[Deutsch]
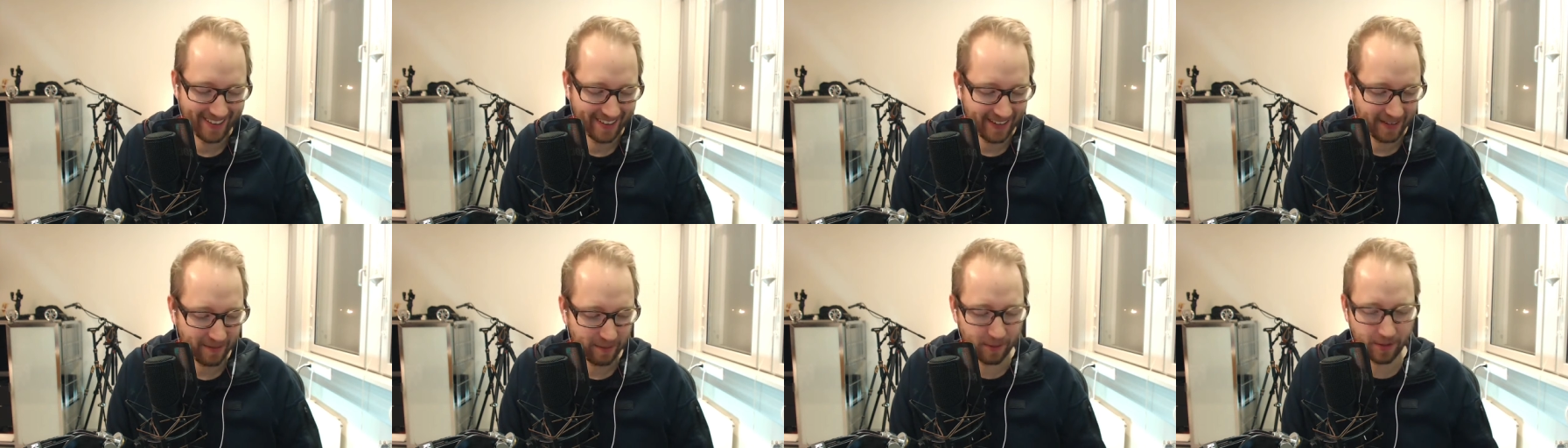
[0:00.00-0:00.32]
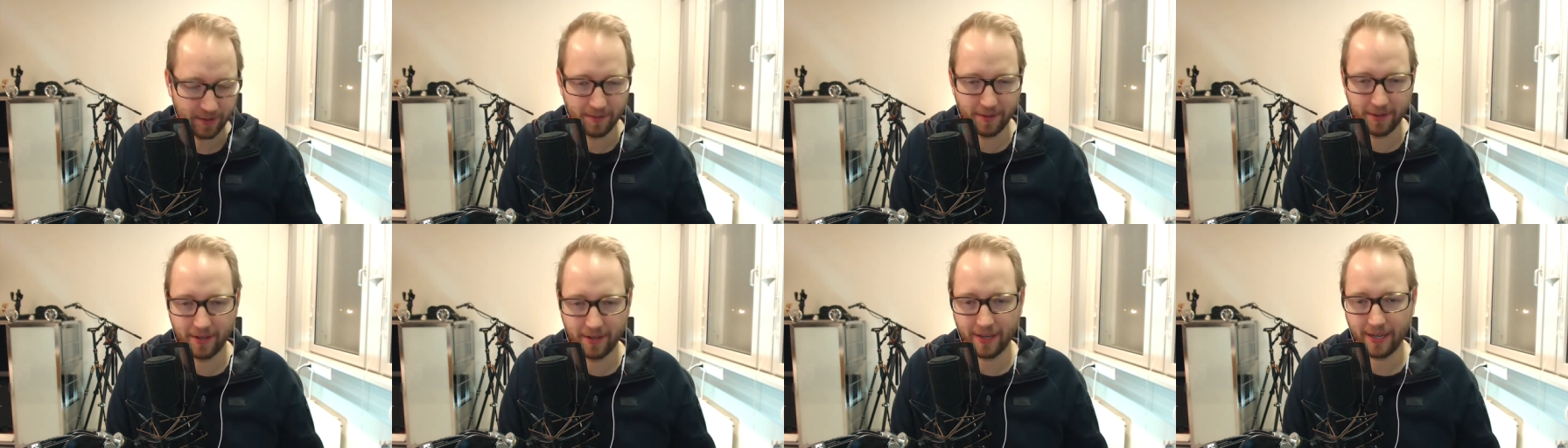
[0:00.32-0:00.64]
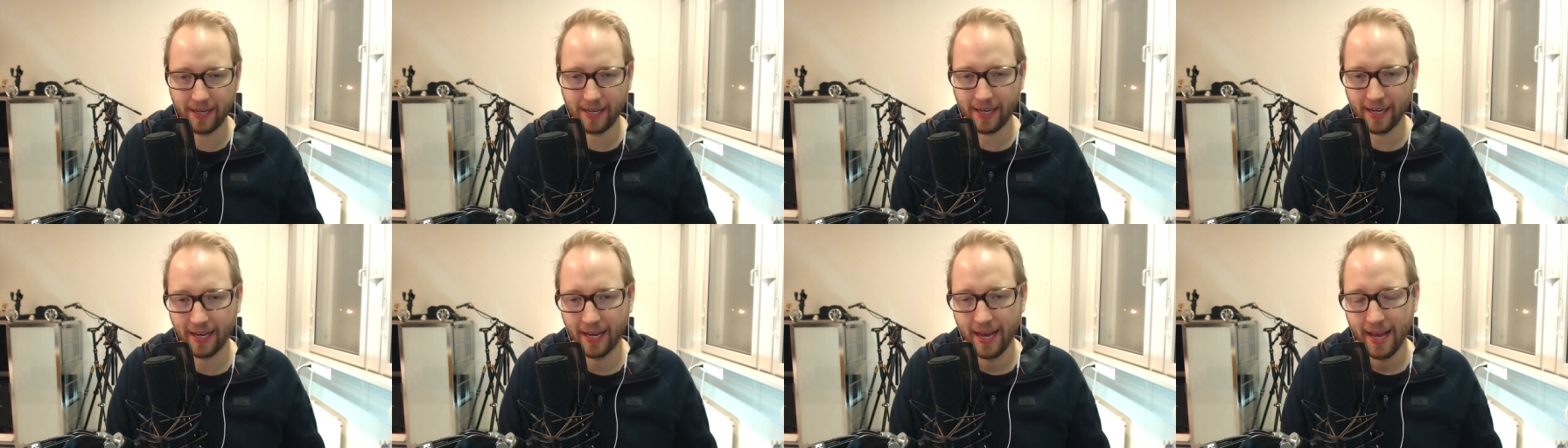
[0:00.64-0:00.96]
Müssen wir noch
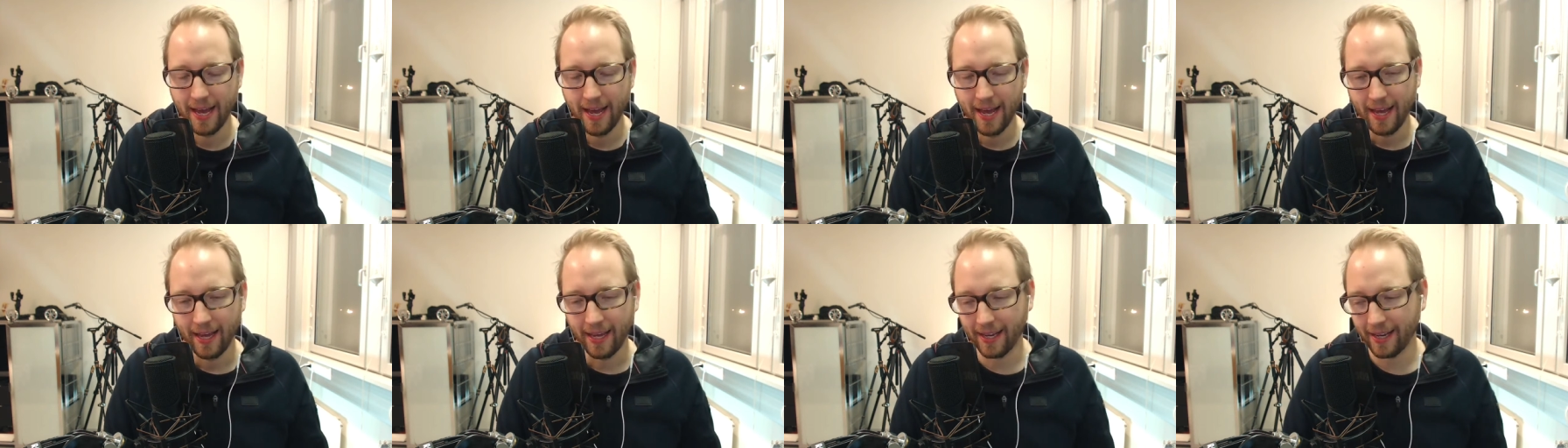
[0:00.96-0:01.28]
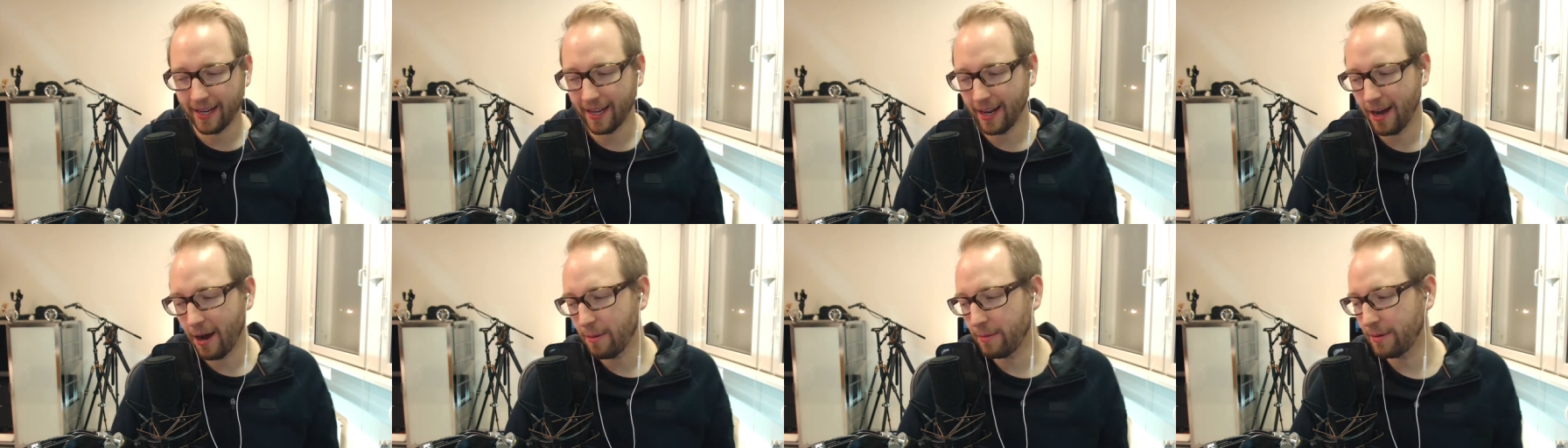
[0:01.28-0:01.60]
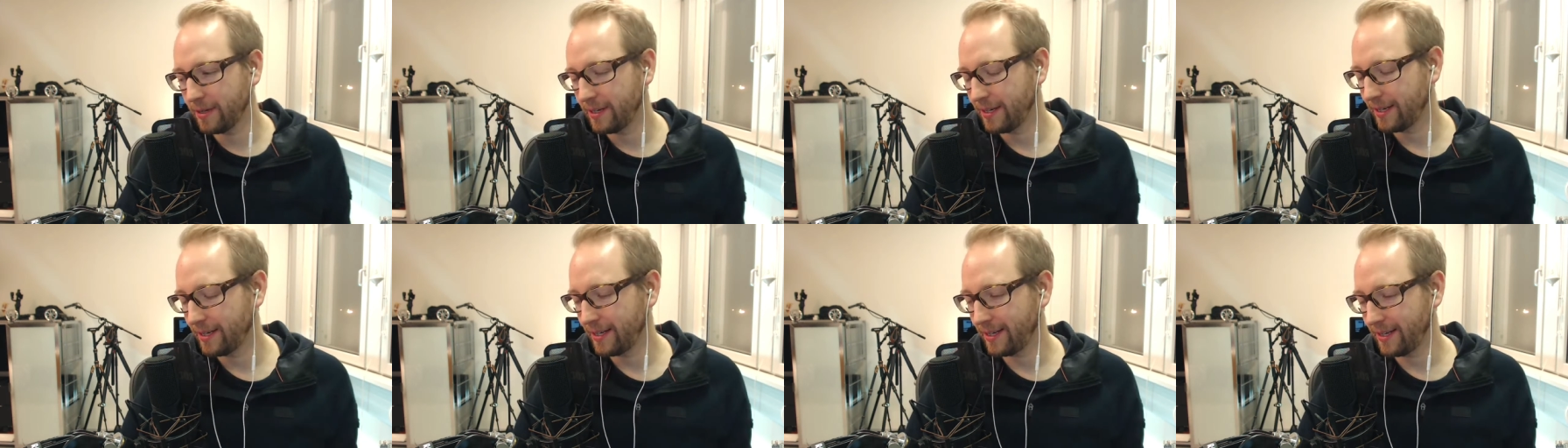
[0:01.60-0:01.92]
lachen. Ich
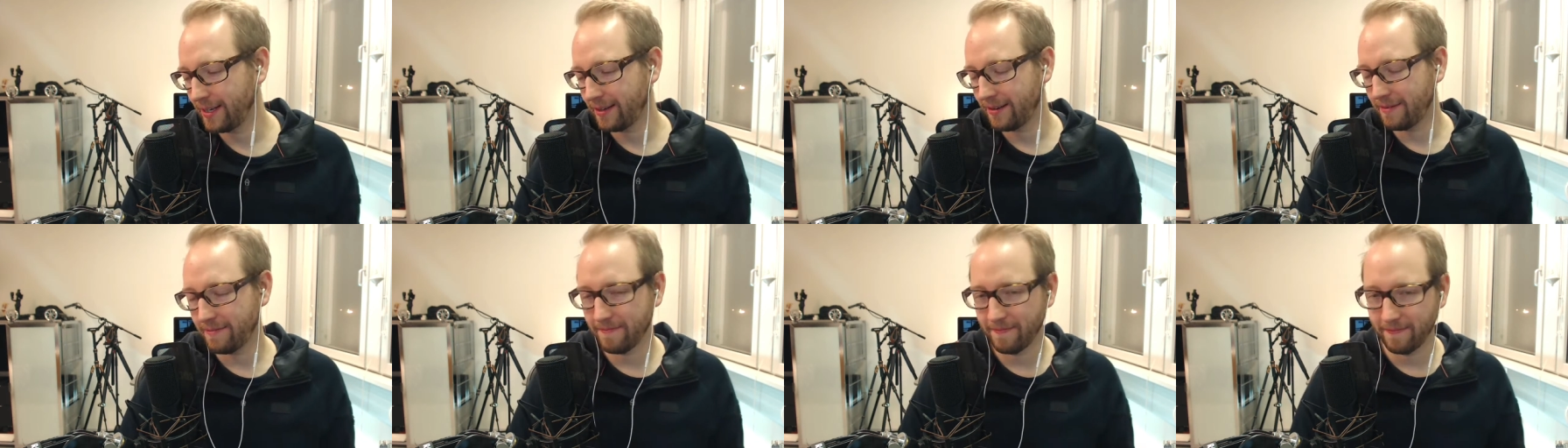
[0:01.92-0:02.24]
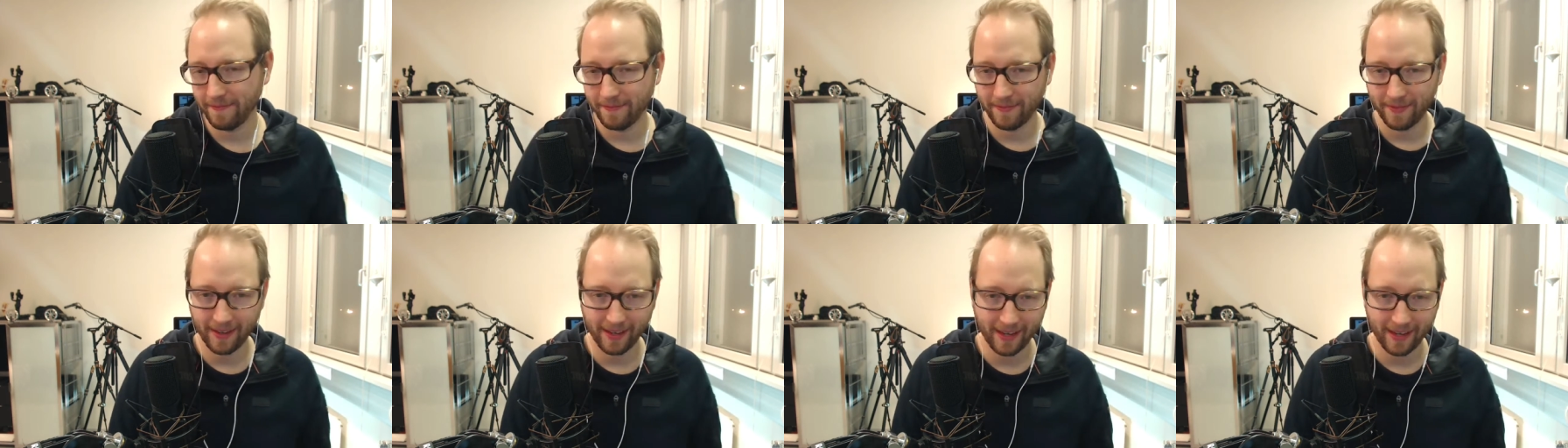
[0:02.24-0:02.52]
glaube, ähm,